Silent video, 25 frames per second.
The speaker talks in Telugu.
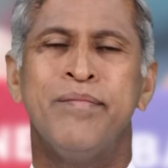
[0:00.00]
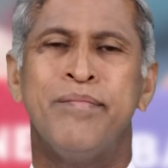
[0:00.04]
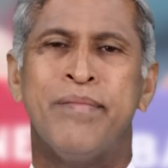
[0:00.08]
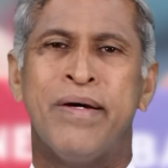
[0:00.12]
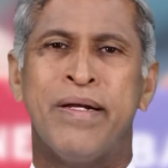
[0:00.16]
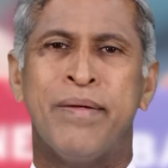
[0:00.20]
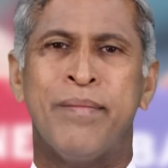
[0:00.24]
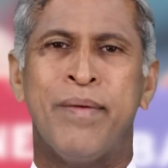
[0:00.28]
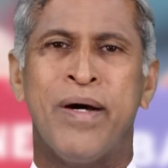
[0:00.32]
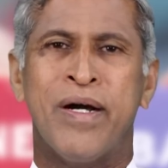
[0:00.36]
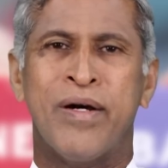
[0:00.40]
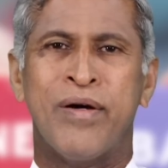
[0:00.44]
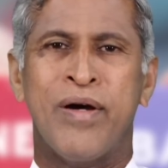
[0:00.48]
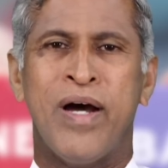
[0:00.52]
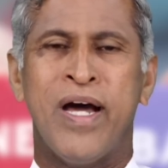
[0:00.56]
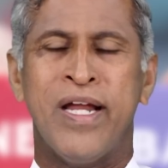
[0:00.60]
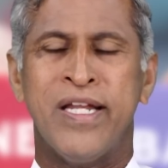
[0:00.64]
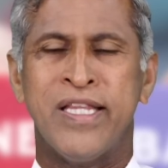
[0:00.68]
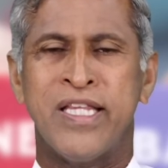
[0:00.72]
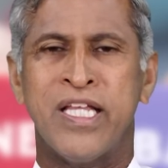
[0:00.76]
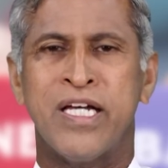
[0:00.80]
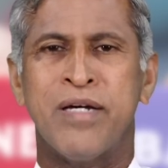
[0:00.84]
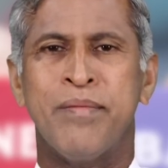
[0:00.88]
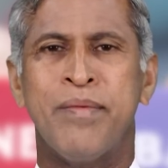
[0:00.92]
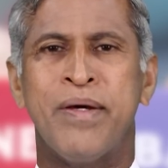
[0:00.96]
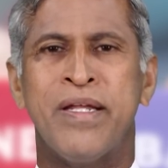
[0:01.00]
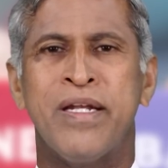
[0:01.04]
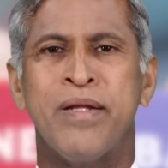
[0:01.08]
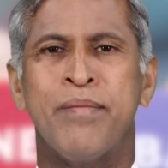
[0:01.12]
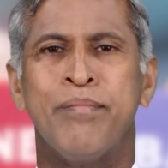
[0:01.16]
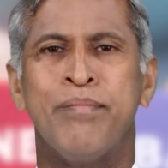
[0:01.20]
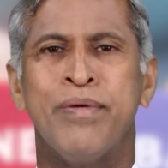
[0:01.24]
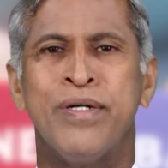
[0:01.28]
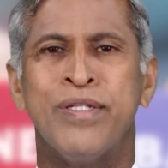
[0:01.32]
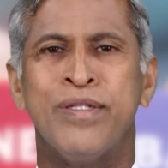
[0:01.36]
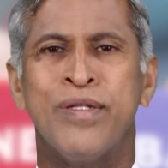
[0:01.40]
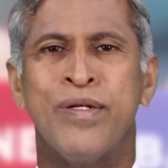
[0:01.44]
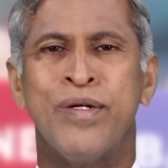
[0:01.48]
మరి మాకు ఆర్థికమైన
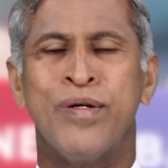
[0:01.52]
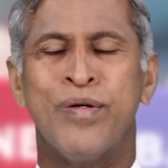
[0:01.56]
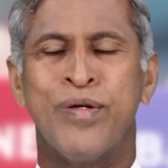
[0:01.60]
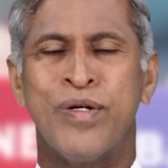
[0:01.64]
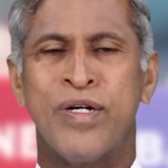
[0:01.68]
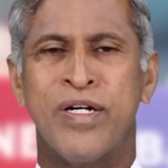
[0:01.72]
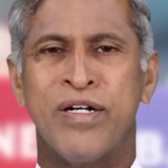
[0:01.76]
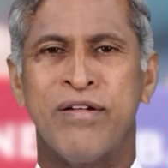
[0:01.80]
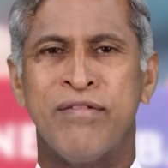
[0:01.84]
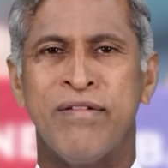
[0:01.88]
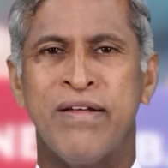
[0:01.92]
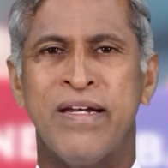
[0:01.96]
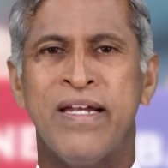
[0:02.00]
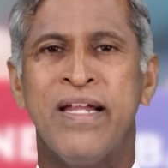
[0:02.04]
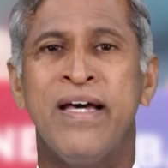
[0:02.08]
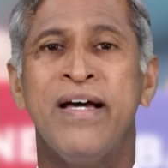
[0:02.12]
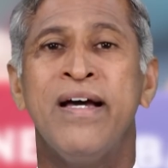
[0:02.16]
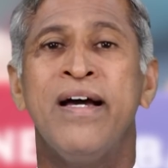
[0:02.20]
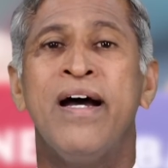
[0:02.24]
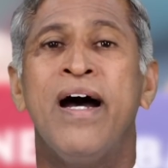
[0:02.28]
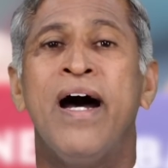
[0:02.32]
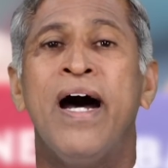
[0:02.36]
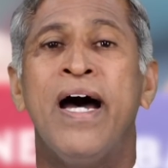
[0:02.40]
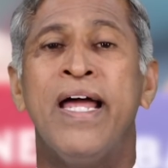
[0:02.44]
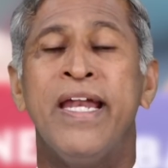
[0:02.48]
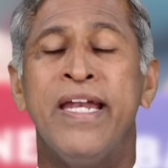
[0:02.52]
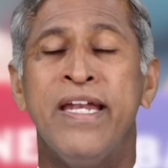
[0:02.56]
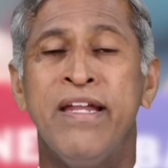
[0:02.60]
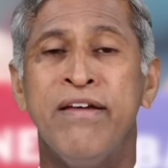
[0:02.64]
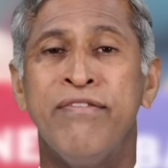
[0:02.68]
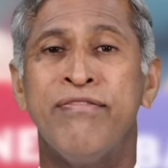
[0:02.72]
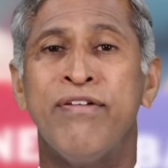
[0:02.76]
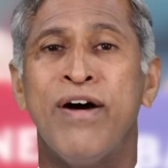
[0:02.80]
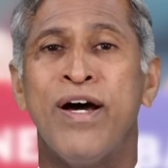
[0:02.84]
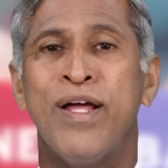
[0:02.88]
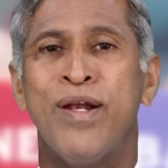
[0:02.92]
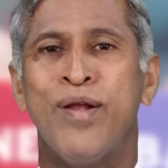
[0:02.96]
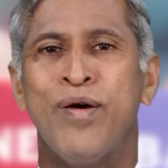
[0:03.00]
ఇబ్బందులు ఉండటం వల్ల అన్నీ
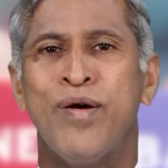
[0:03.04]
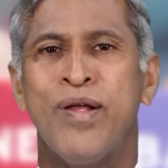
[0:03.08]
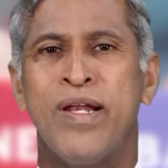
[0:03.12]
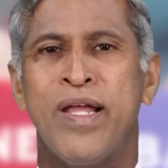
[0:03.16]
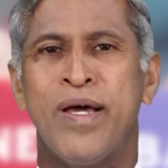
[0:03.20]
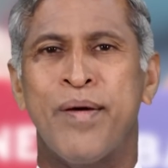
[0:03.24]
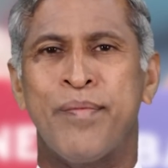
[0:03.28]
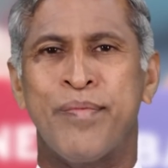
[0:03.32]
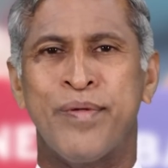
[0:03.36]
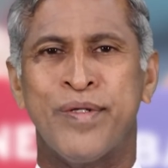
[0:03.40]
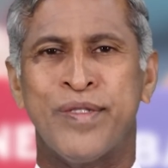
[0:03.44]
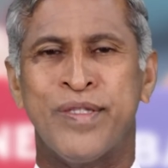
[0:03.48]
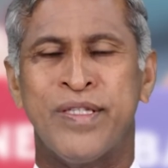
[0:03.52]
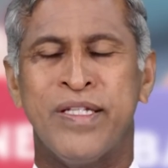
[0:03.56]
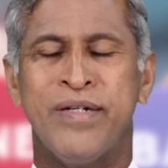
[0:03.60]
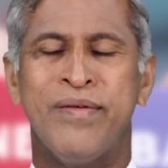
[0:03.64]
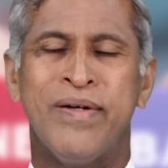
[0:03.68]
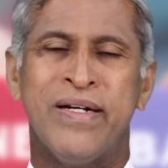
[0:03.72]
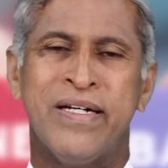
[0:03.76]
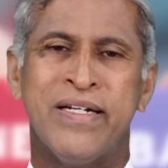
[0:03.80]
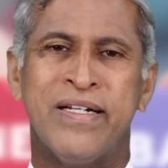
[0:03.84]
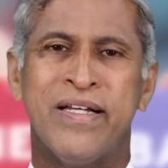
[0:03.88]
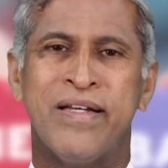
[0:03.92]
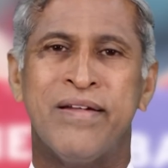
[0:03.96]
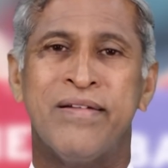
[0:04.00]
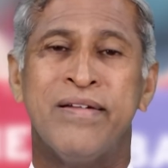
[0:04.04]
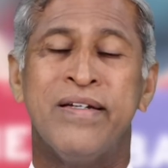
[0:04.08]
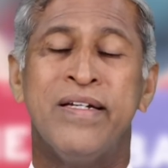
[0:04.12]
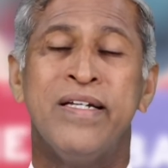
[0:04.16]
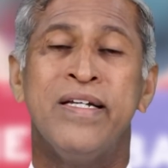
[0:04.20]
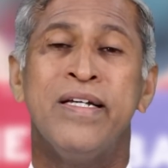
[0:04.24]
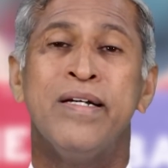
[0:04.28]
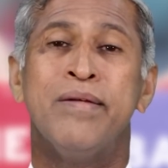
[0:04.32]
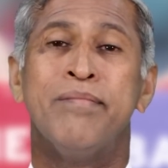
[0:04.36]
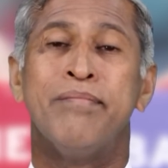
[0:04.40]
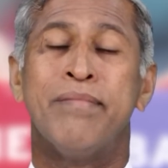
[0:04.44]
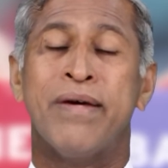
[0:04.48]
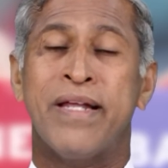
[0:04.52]
ఫాలో అవ్వలేకపోతున్నాం అంటారు
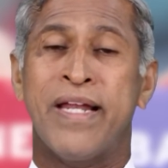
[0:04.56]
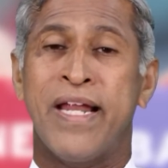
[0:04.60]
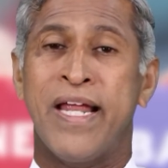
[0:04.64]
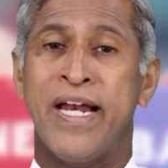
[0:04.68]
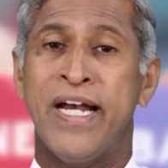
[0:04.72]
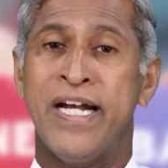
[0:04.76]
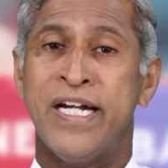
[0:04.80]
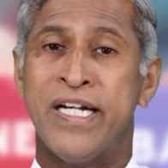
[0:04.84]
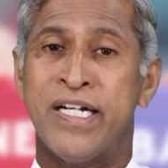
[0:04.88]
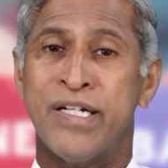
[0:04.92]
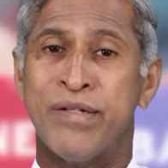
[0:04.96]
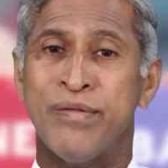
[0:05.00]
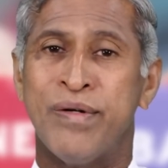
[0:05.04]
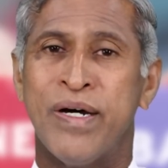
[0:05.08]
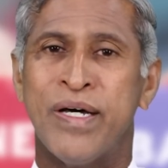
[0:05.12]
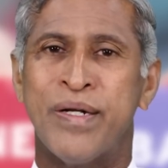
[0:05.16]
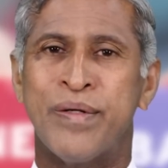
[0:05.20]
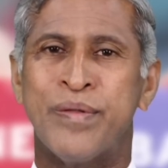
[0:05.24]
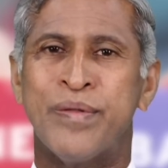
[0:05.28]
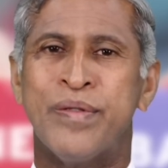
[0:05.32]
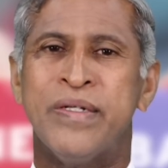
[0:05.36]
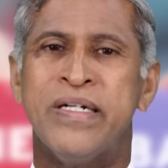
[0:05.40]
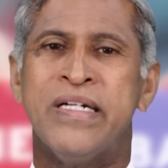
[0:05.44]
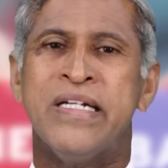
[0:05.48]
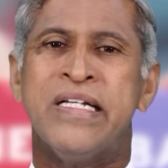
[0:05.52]
మరి అలాంటి వారు